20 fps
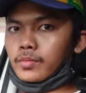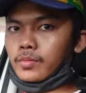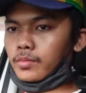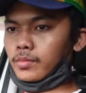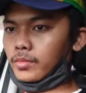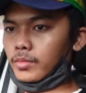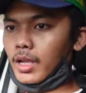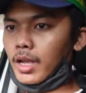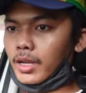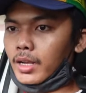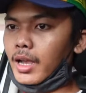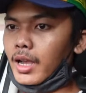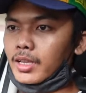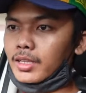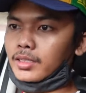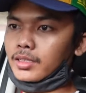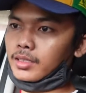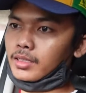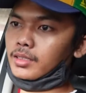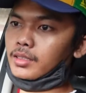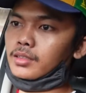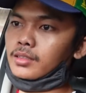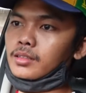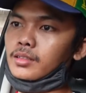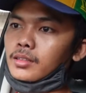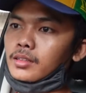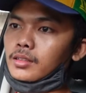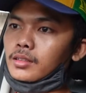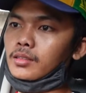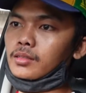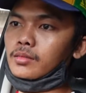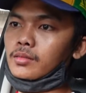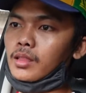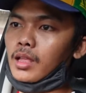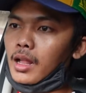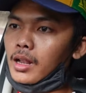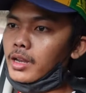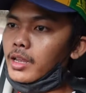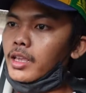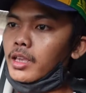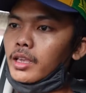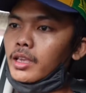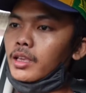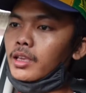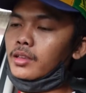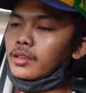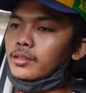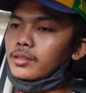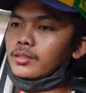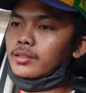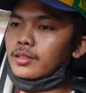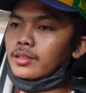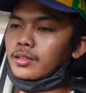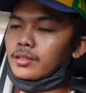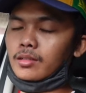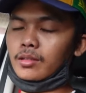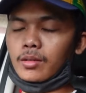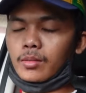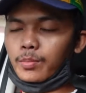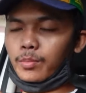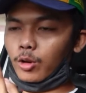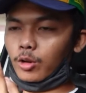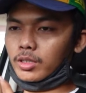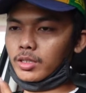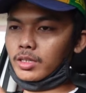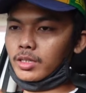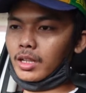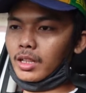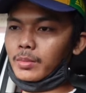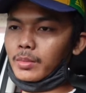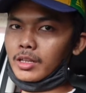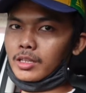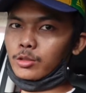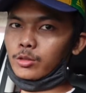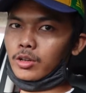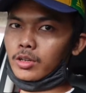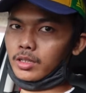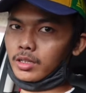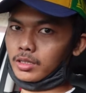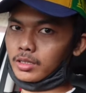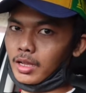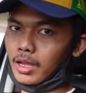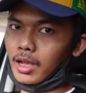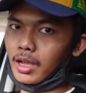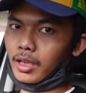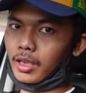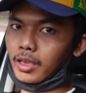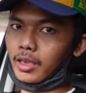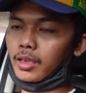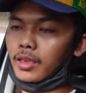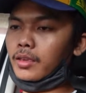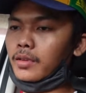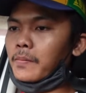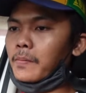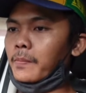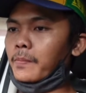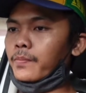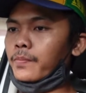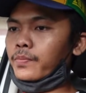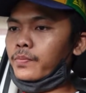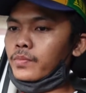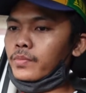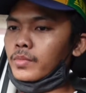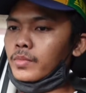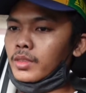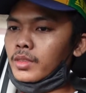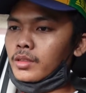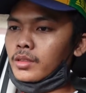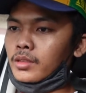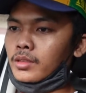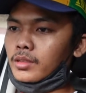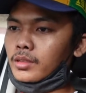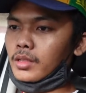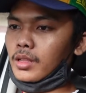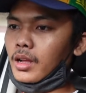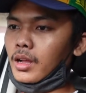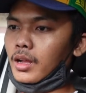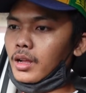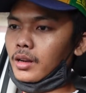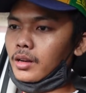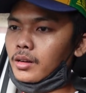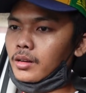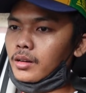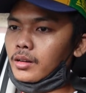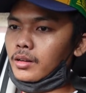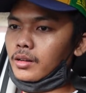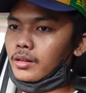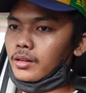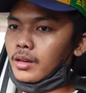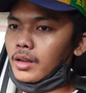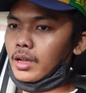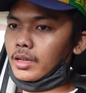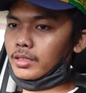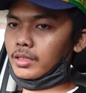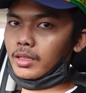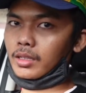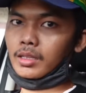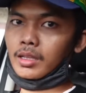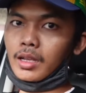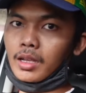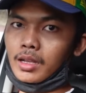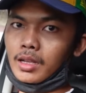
Nah guys, uh, tadi proses kalibrasi sudah selesai dan hasilnya